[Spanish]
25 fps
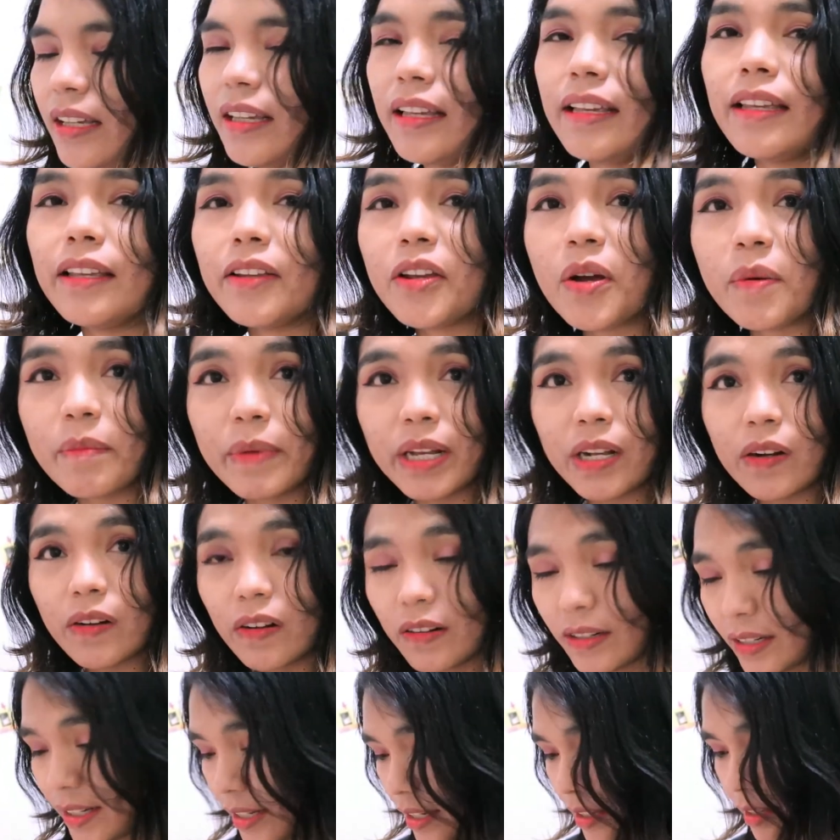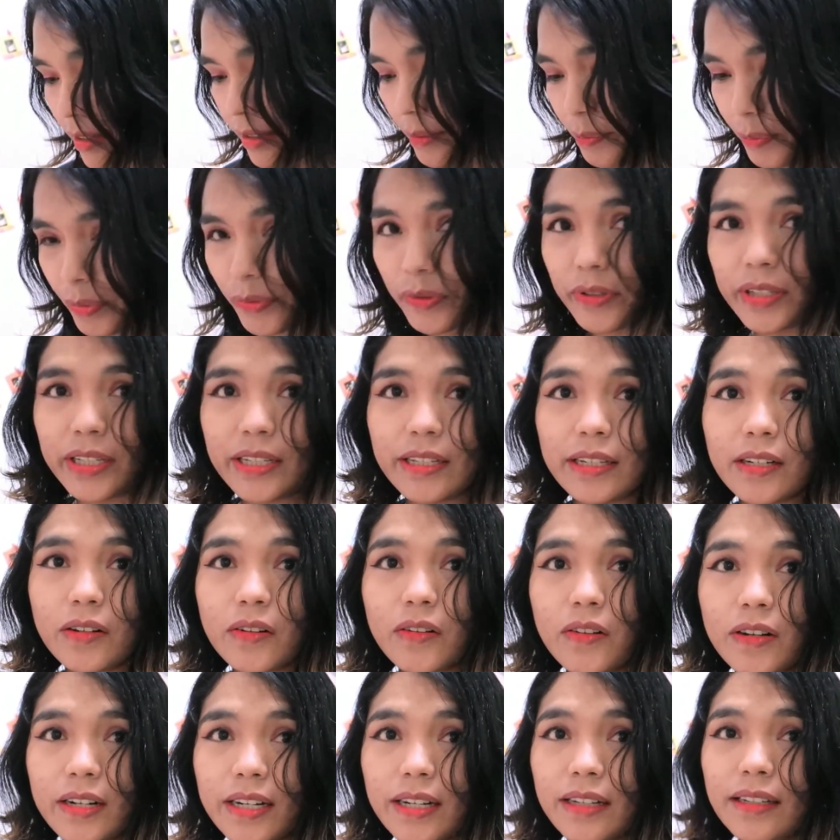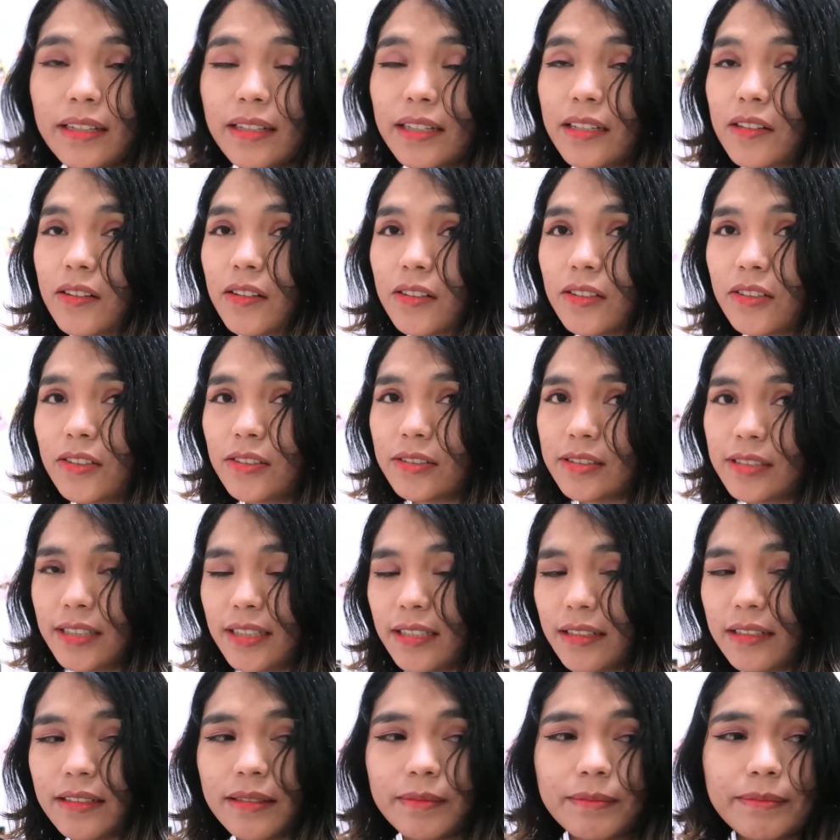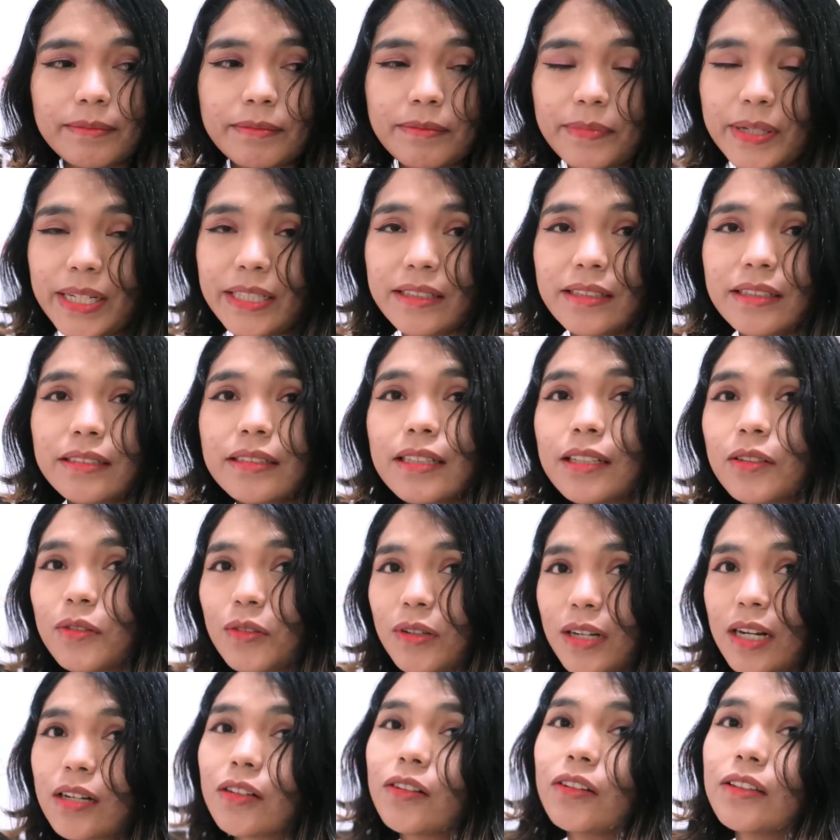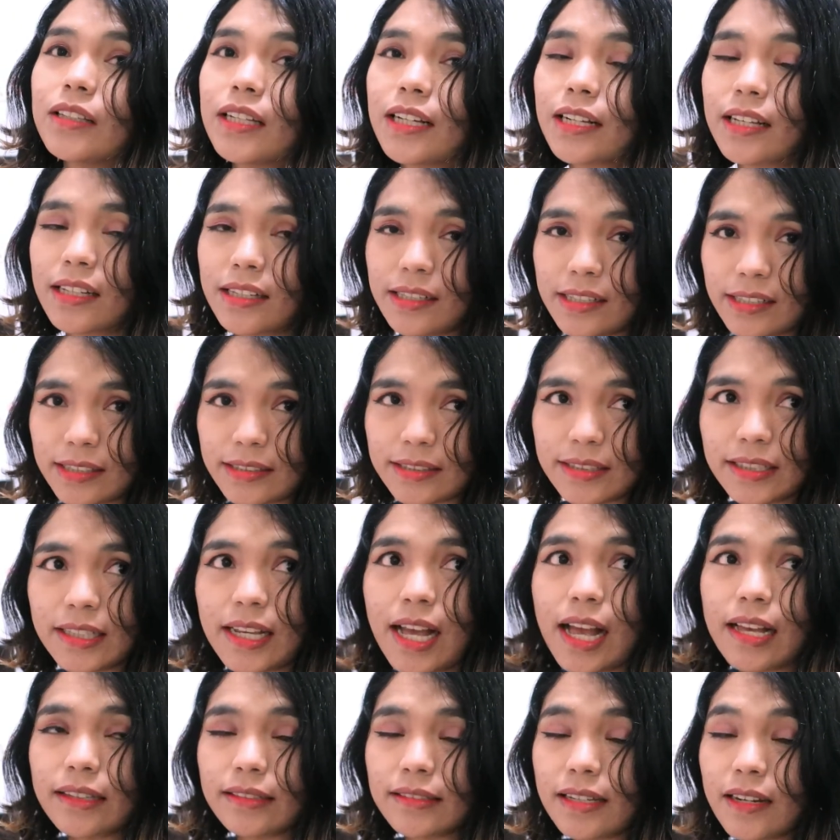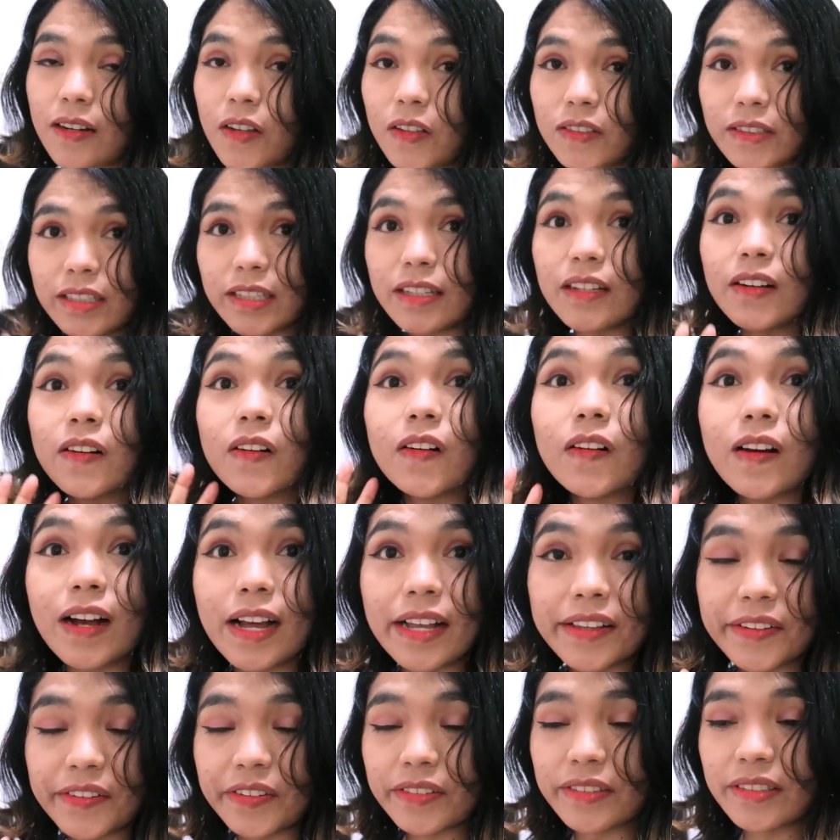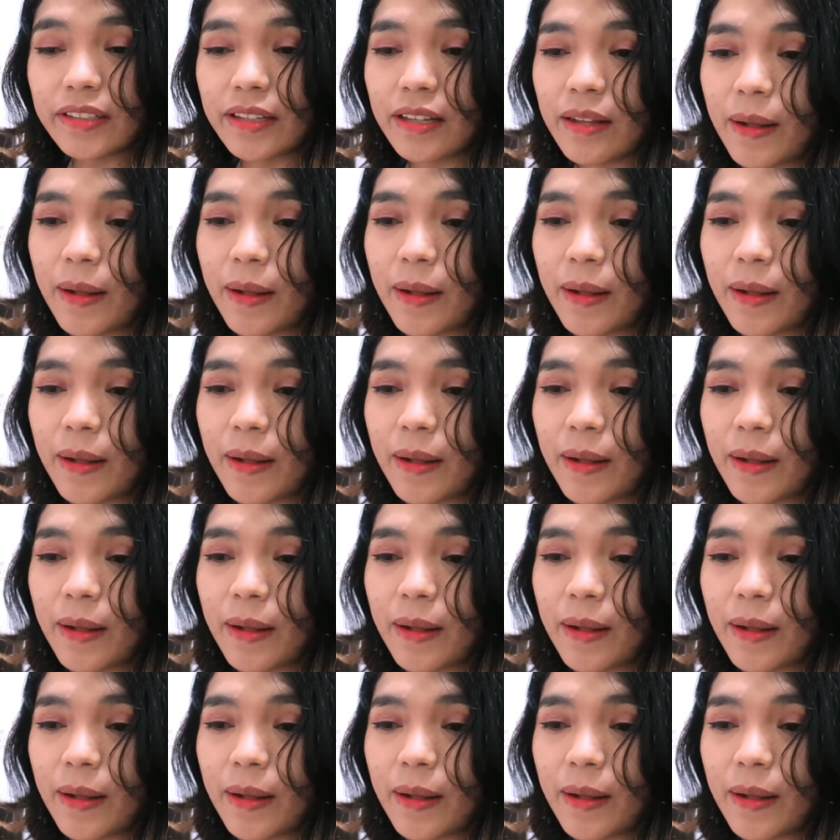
y yo me colé y pude ir con él y conocer Pachas, el lugar donde crecí hasta los 5 años.